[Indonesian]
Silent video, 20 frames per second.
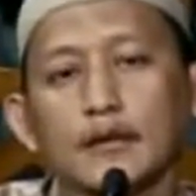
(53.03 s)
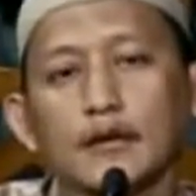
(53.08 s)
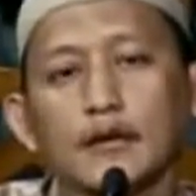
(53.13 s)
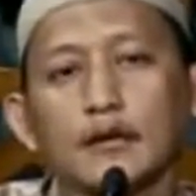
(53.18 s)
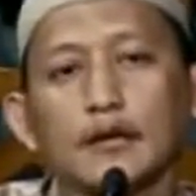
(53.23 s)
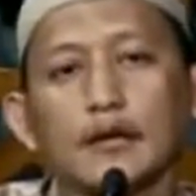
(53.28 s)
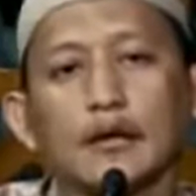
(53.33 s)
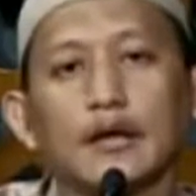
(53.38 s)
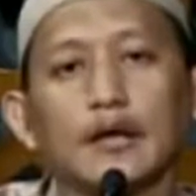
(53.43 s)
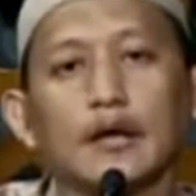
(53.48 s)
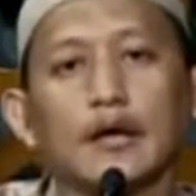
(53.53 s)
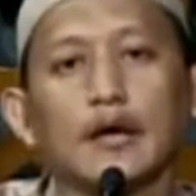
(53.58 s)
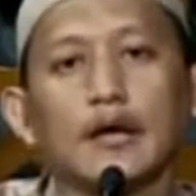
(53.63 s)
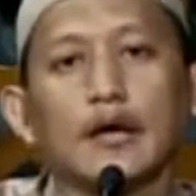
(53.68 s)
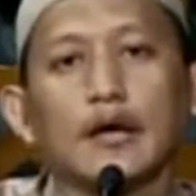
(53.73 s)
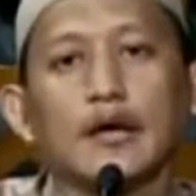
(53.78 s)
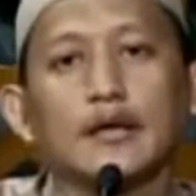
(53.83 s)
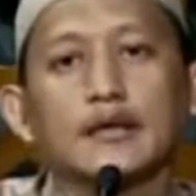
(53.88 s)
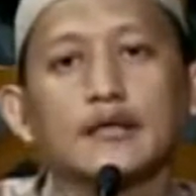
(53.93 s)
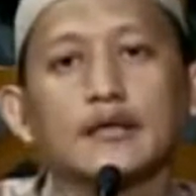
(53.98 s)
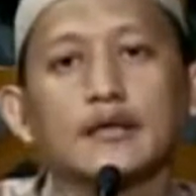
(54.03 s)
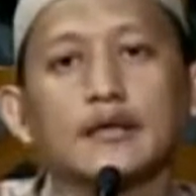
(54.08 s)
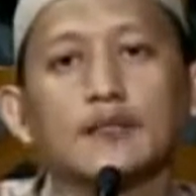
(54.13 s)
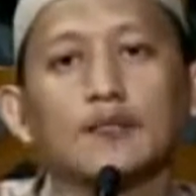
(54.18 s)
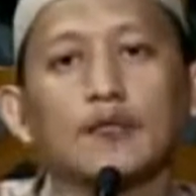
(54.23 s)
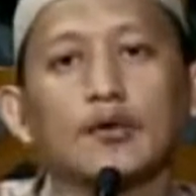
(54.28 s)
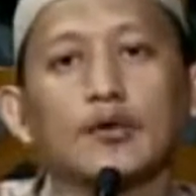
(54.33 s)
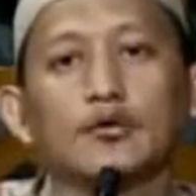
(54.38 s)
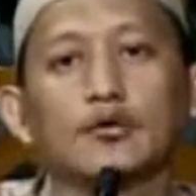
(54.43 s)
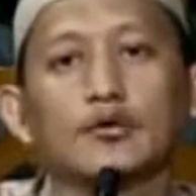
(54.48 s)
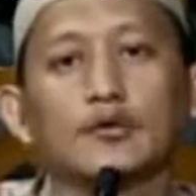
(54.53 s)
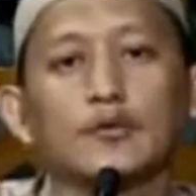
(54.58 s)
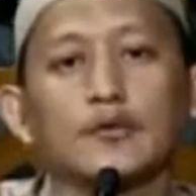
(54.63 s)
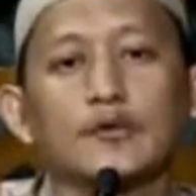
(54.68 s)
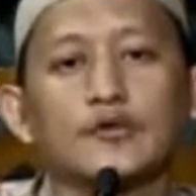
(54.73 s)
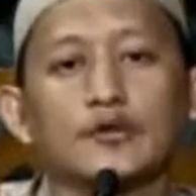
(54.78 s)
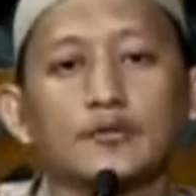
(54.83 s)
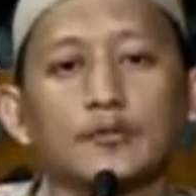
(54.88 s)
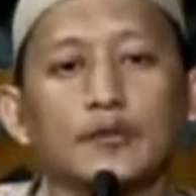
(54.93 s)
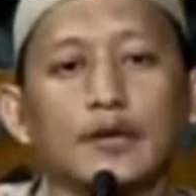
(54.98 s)
Ya, dengan alasan bahwa itu
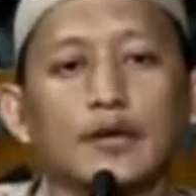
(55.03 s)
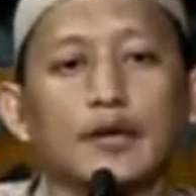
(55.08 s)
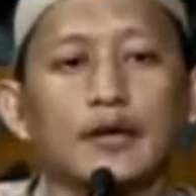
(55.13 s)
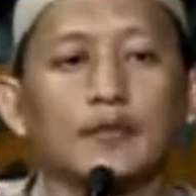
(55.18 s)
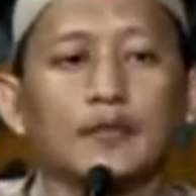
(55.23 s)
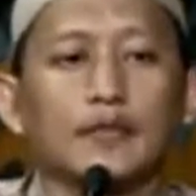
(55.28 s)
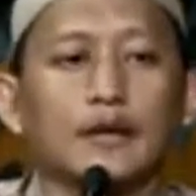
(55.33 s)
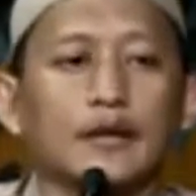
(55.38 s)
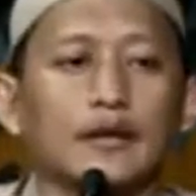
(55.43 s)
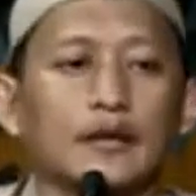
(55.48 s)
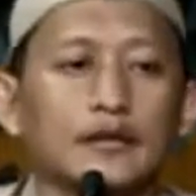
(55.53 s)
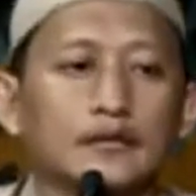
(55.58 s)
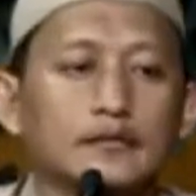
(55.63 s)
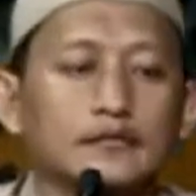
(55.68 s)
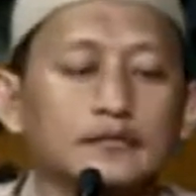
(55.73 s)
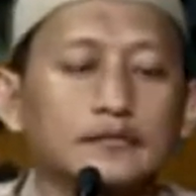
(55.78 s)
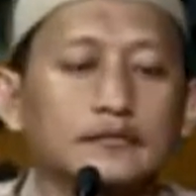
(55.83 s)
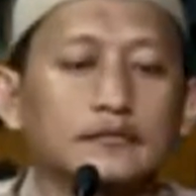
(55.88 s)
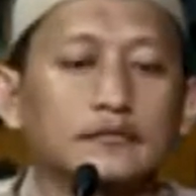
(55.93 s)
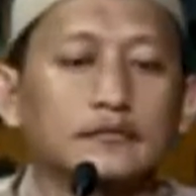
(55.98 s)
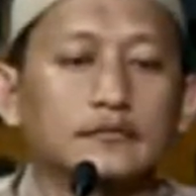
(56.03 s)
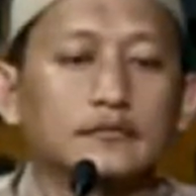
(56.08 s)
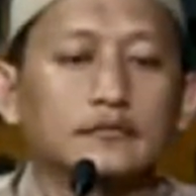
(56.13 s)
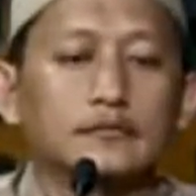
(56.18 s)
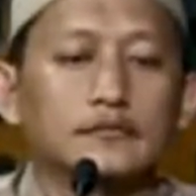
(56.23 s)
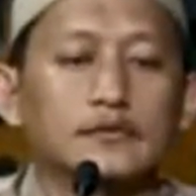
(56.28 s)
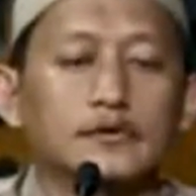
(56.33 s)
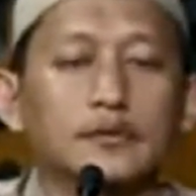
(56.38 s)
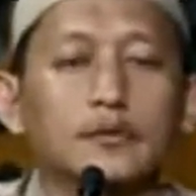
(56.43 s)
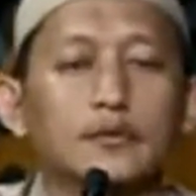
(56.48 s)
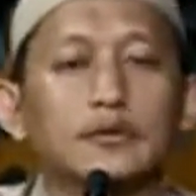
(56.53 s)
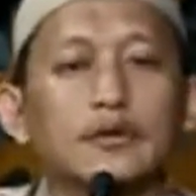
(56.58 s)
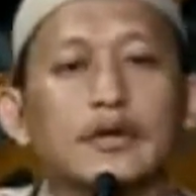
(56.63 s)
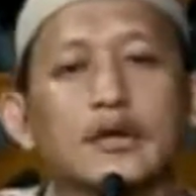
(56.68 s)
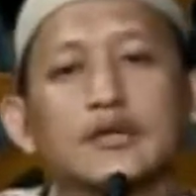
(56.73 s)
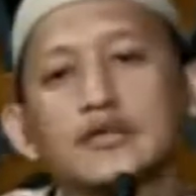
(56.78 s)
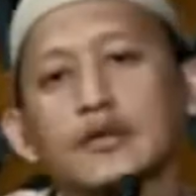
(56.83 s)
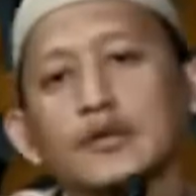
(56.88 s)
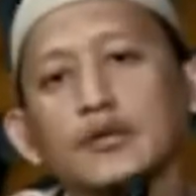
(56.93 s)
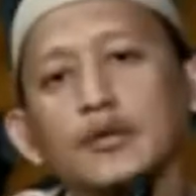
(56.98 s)
termasuk menggambar.
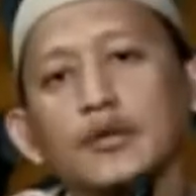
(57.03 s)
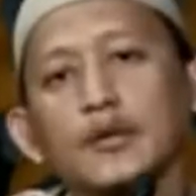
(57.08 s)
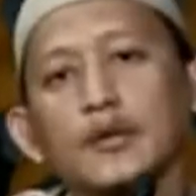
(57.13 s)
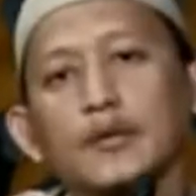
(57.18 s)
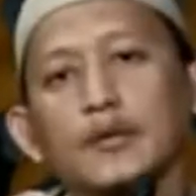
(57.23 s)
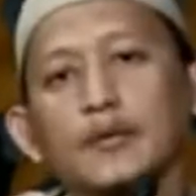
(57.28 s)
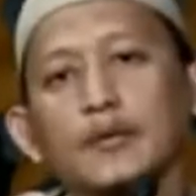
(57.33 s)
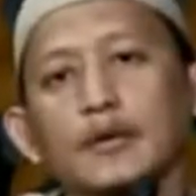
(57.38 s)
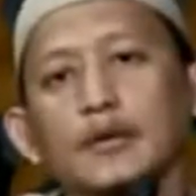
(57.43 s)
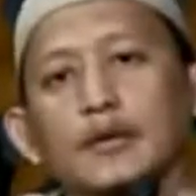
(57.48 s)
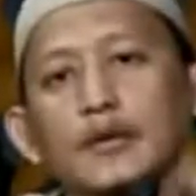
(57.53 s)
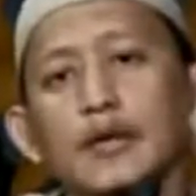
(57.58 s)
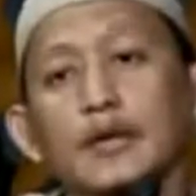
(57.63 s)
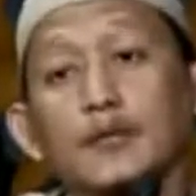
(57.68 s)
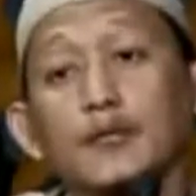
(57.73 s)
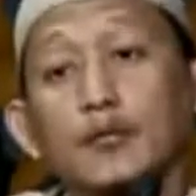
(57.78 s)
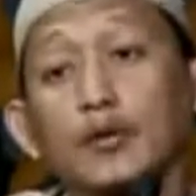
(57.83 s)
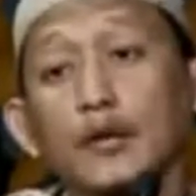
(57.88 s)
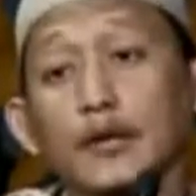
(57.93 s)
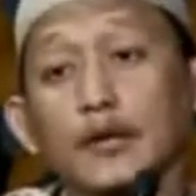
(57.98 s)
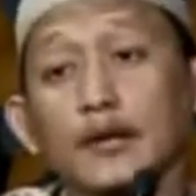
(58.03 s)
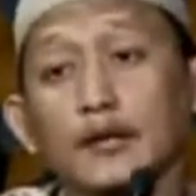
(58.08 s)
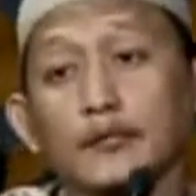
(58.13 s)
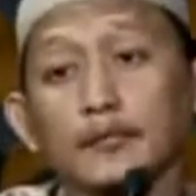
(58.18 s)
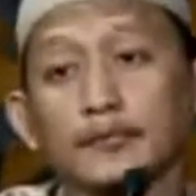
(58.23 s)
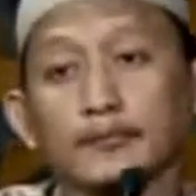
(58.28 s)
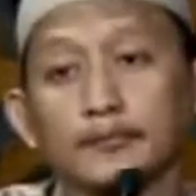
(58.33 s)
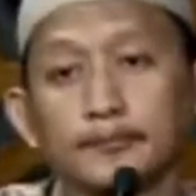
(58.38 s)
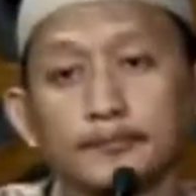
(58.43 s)
Sementara Syekh Uthaymin mengatakan boleh.